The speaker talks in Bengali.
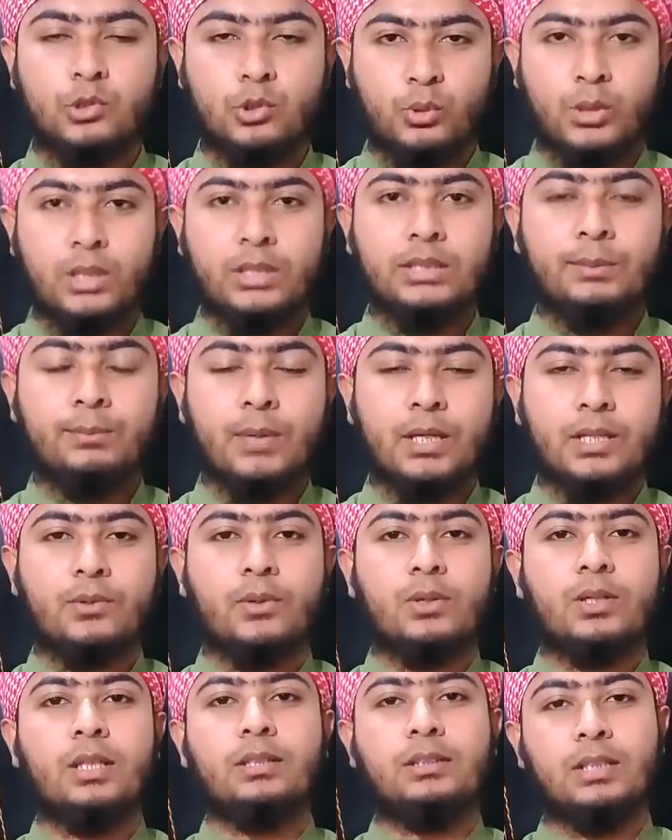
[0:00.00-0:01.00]
দোয়াটি পাঠ
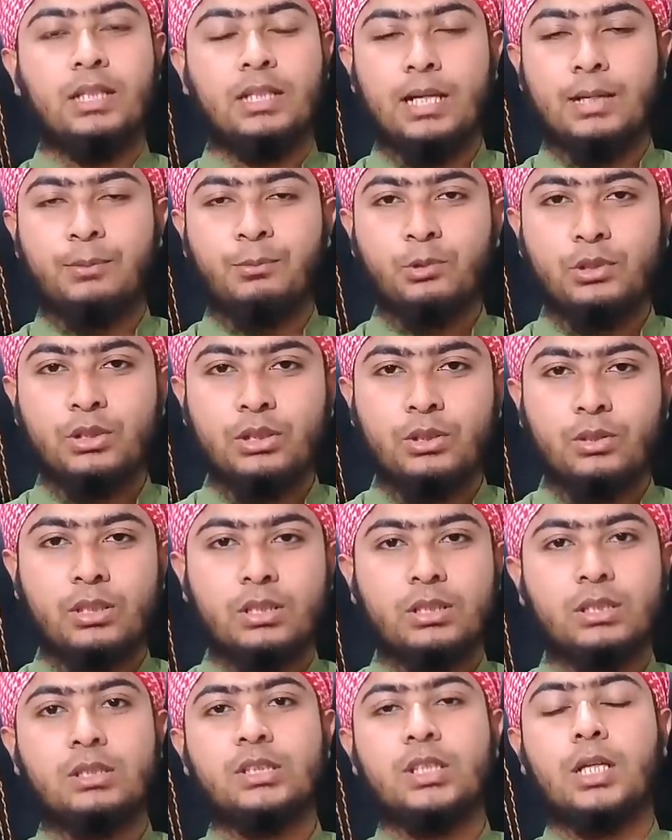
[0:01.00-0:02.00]
করেন এই আমলটি
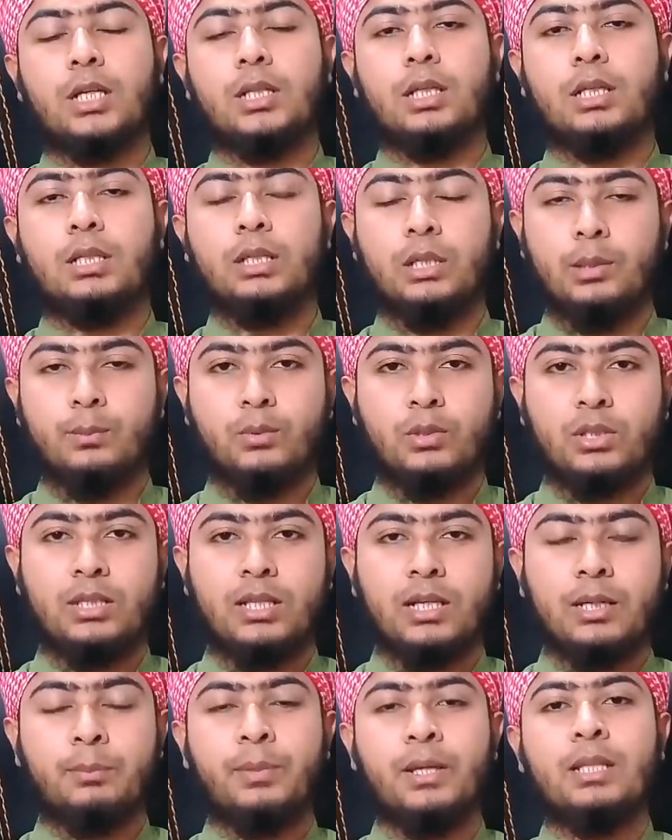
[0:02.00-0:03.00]
করেন ইনশাআল্লাহ নিরাপদে
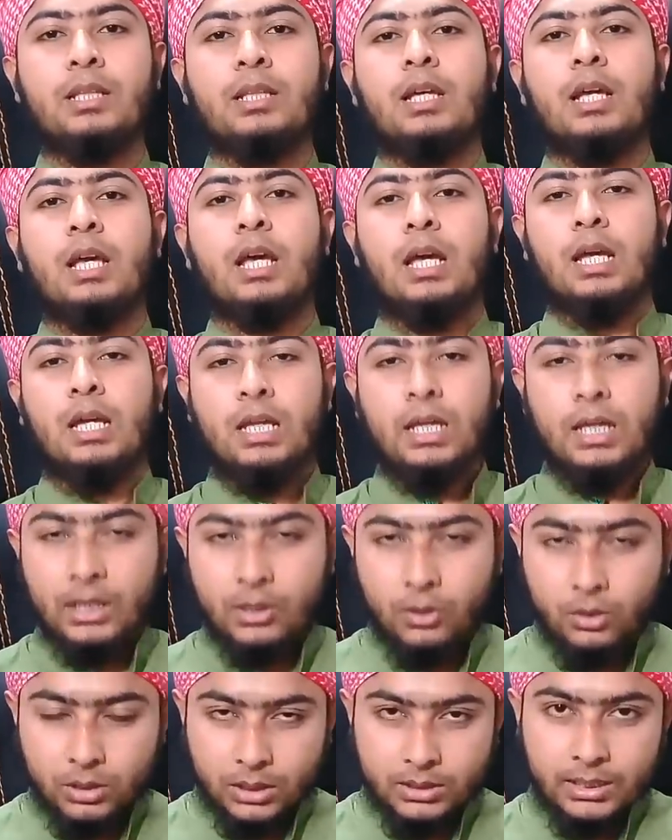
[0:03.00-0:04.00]
থাকবেন এই
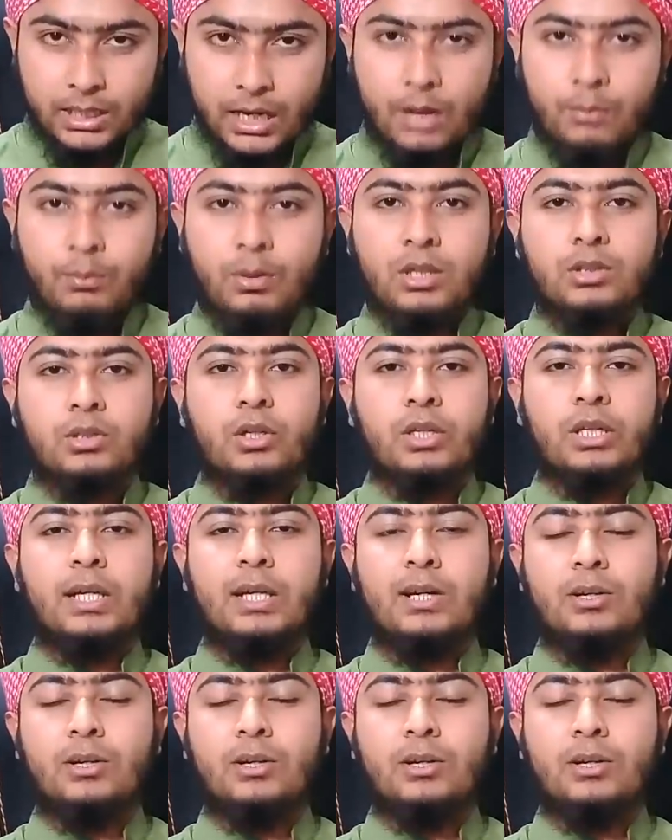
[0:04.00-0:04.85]
কথাটি আমার নয় এই